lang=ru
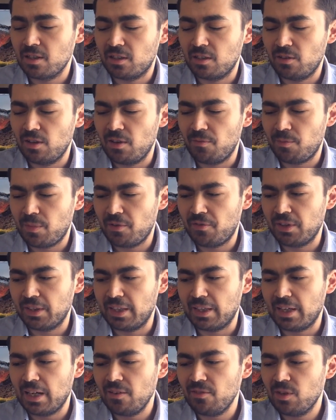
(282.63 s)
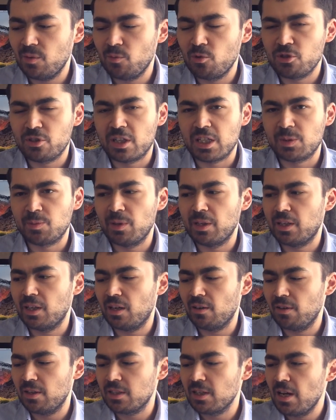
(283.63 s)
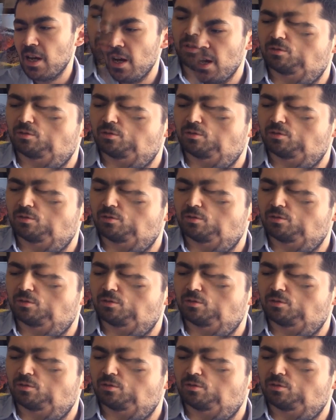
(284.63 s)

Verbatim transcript: это для по фотографии можно разблокировать.